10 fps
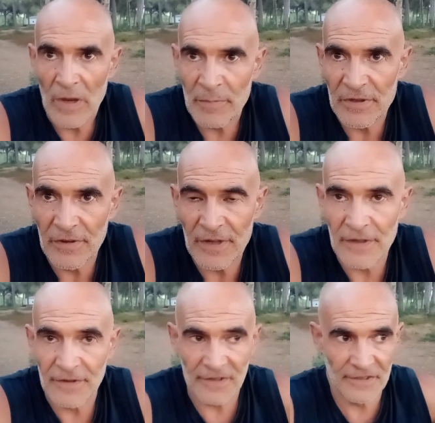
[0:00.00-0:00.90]

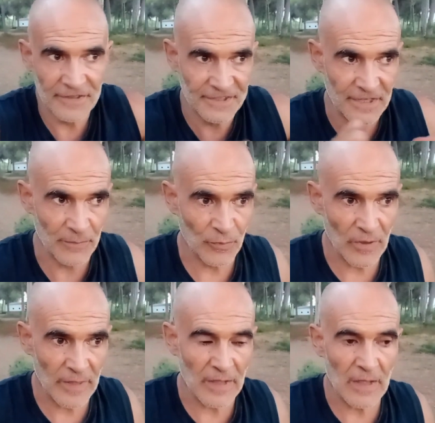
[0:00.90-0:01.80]
Preciseres. ¿Se
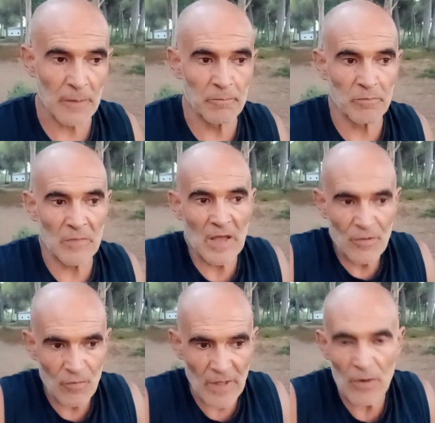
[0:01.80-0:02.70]
puede
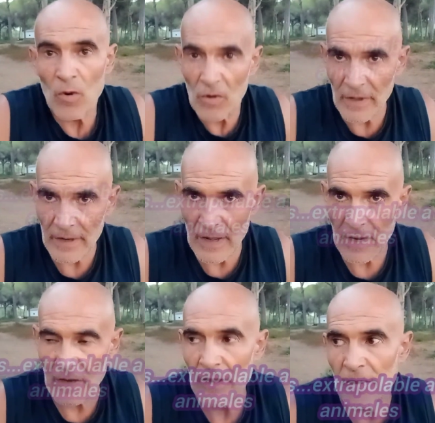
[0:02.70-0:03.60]
ayudar o
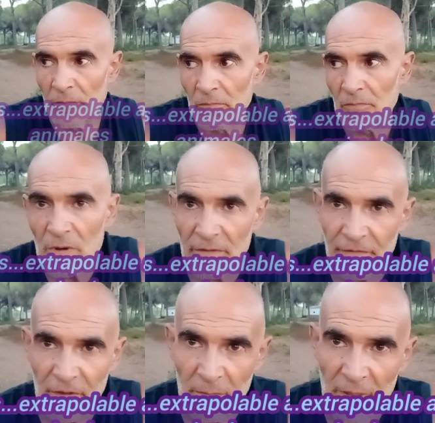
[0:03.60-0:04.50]
crearle una
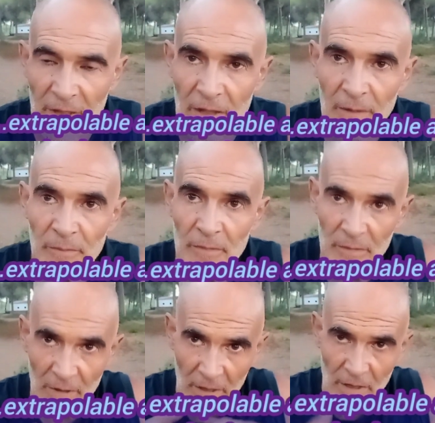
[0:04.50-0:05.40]
enfermedad
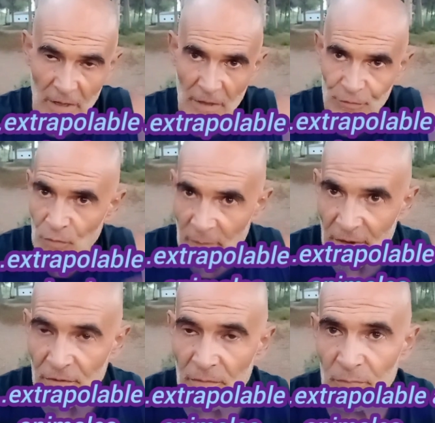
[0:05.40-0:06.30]
a tu
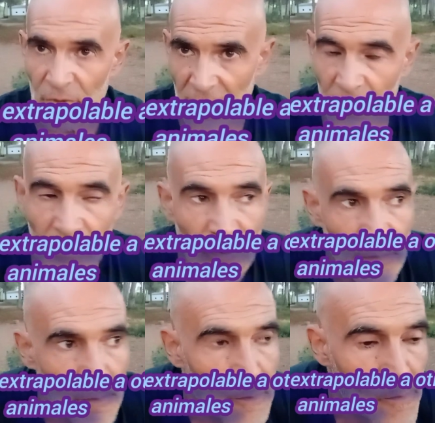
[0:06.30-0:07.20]
perro, por ejemplo?
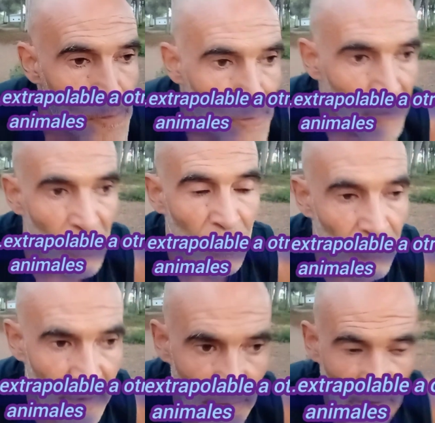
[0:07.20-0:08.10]
Bueno,
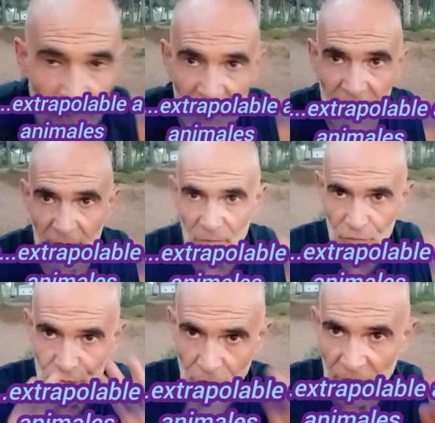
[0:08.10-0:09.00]
te voy a comentar
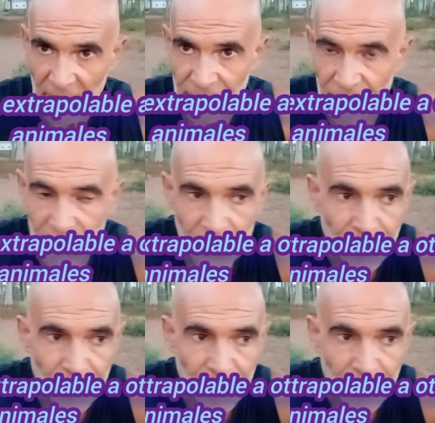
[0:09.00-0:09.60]
dos casos.